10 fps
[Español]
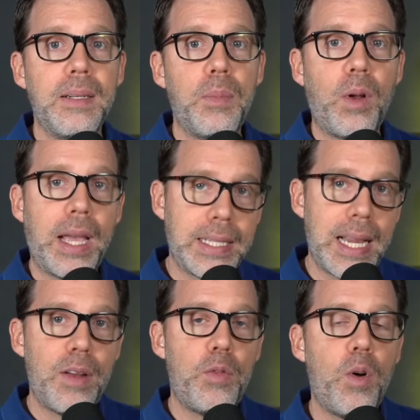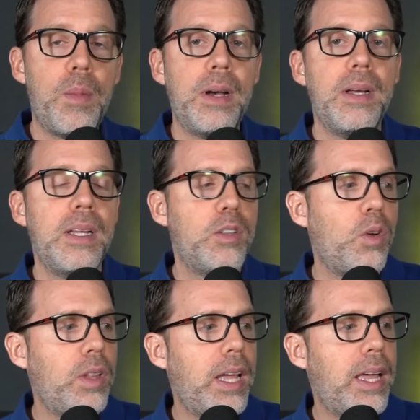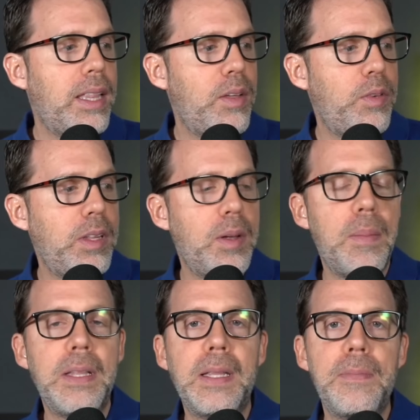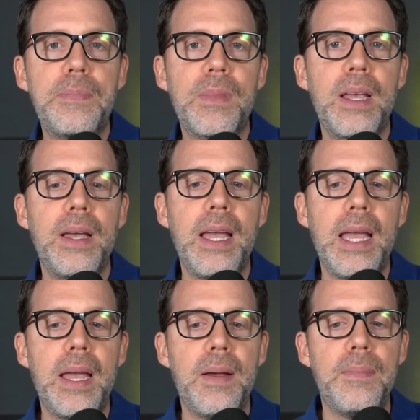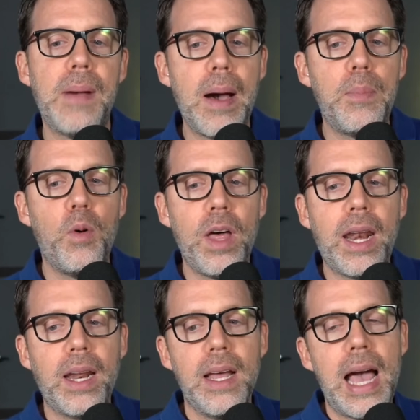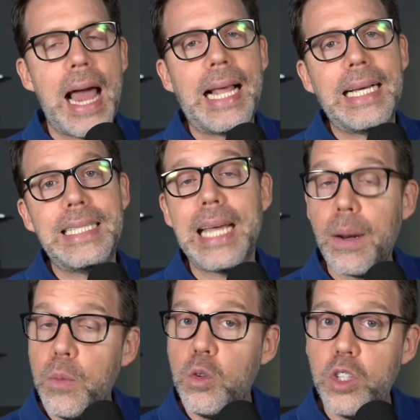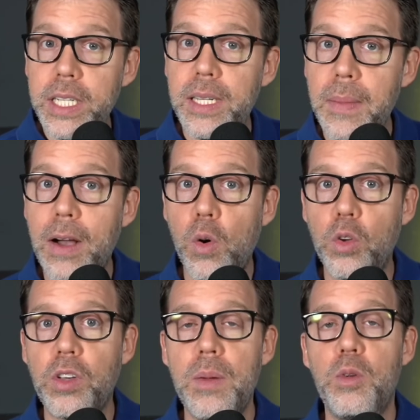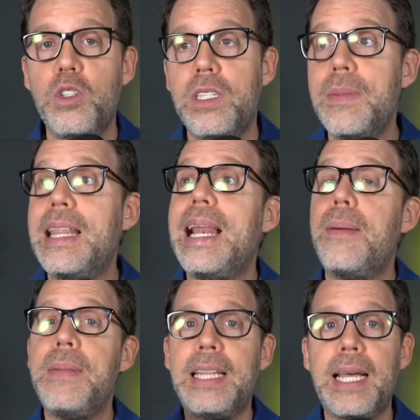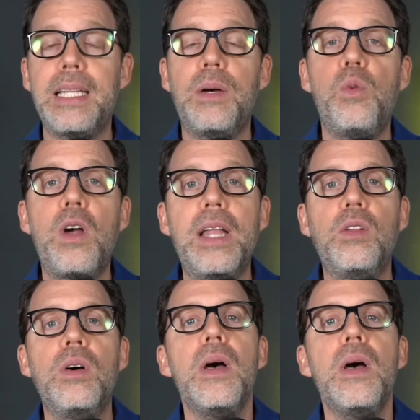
porque esa es la forma donde definitivamente eh, vas a poder alcanzar muchísimas cosas y muchísimas de las metas que estás buscando,